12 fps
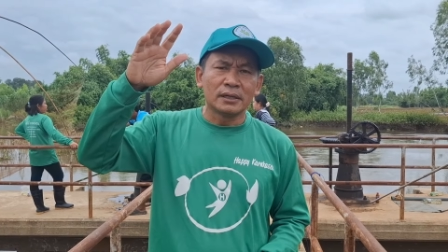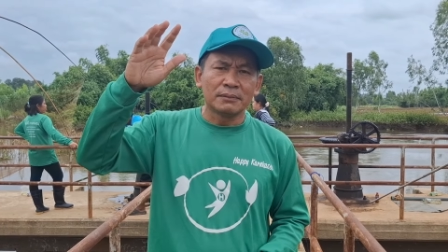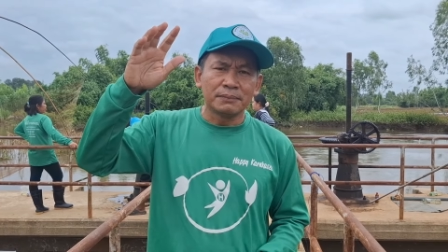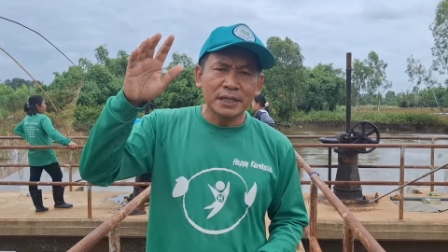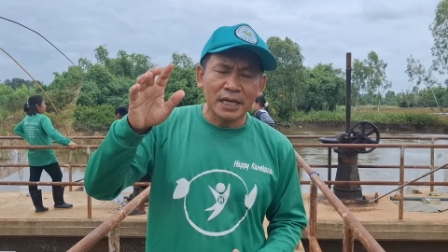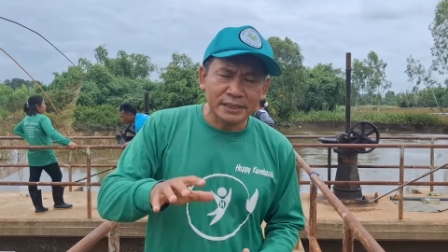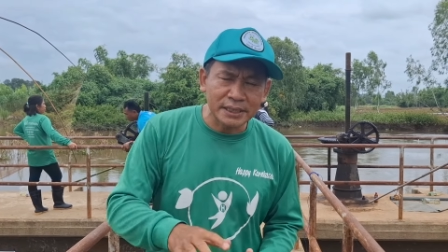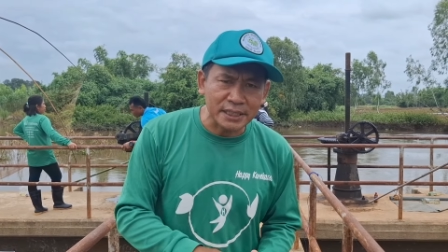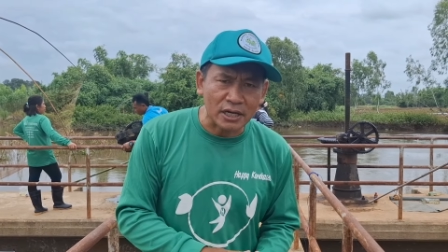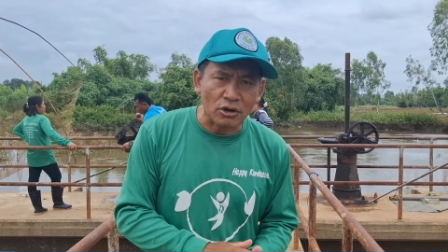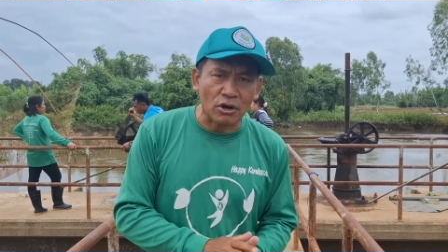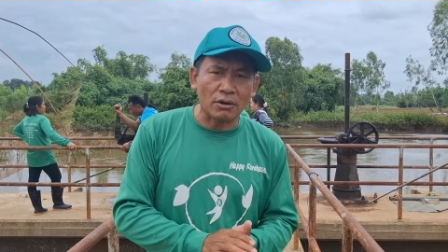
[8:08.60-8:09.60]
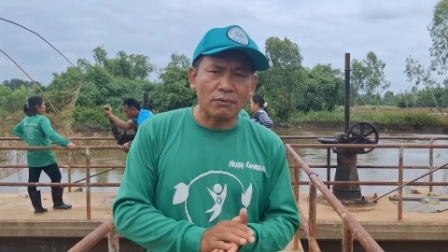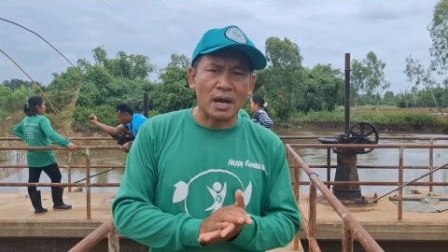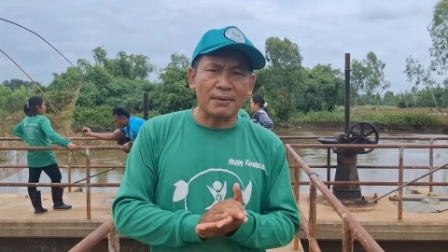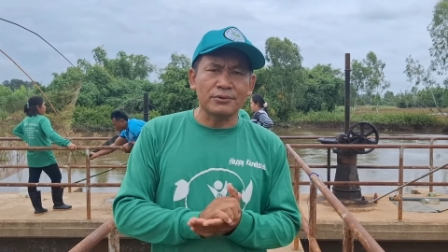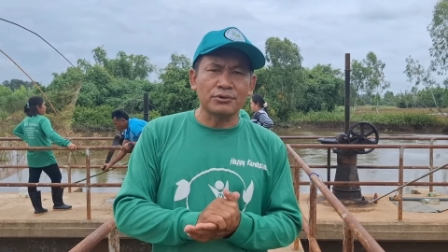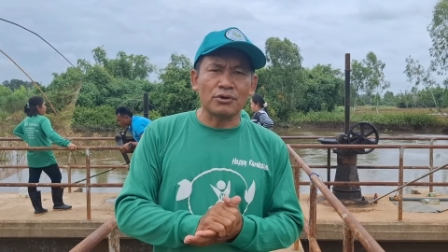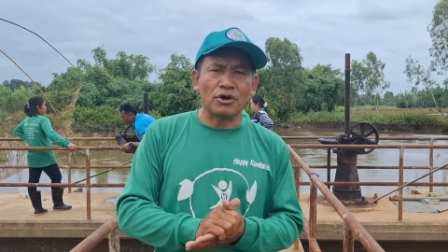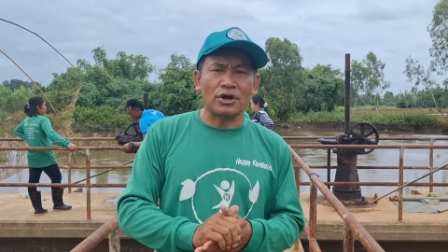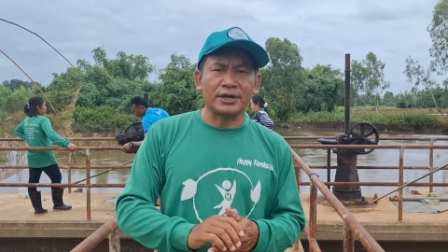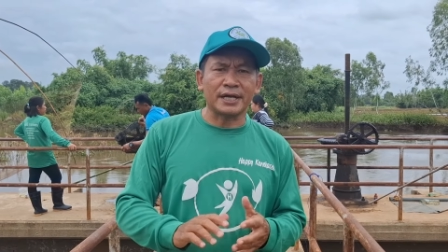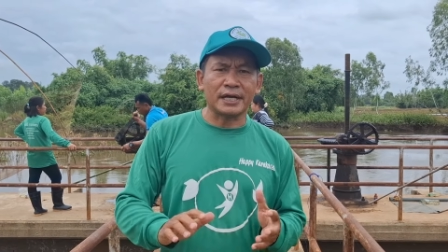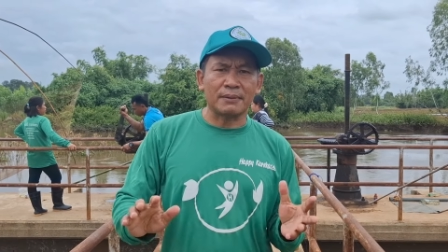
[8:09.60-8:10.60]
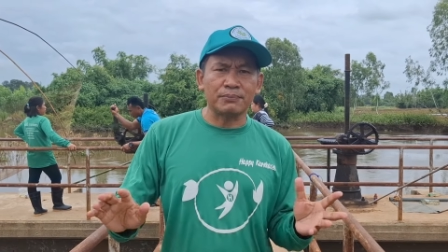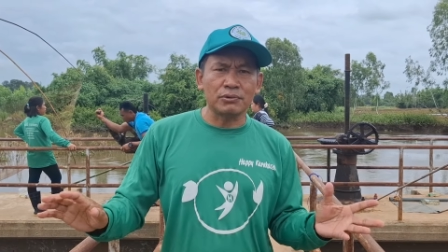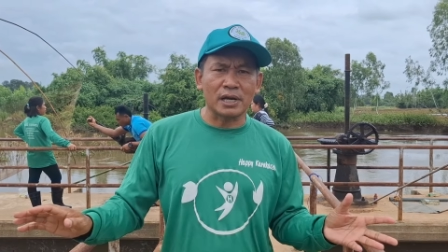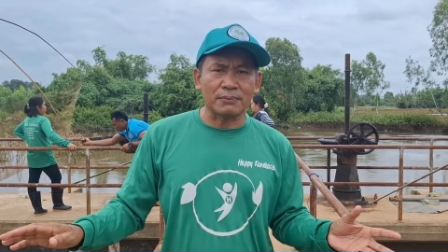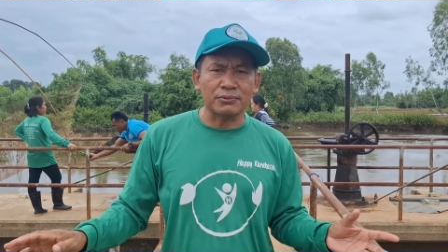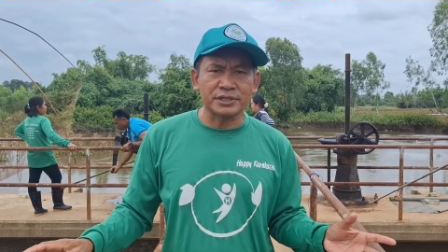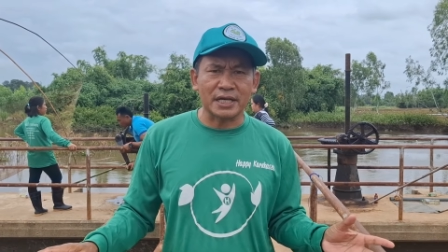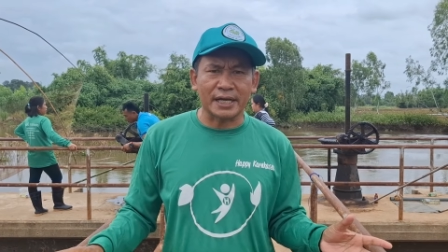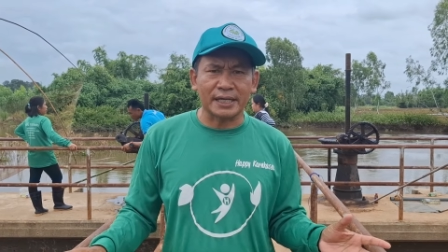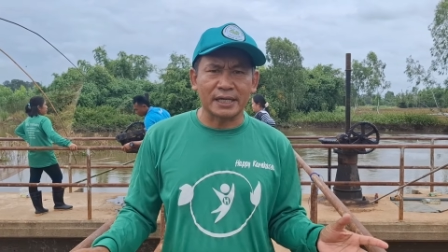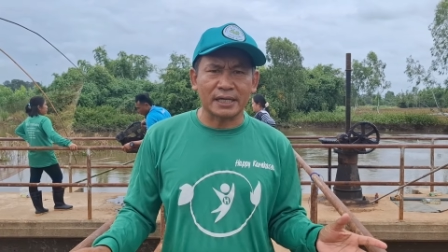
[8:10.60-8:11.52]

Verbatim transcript: เพื่อที่จะขอความอนุเคราะห์นะครับ ผู้หลักผู้ใหญ่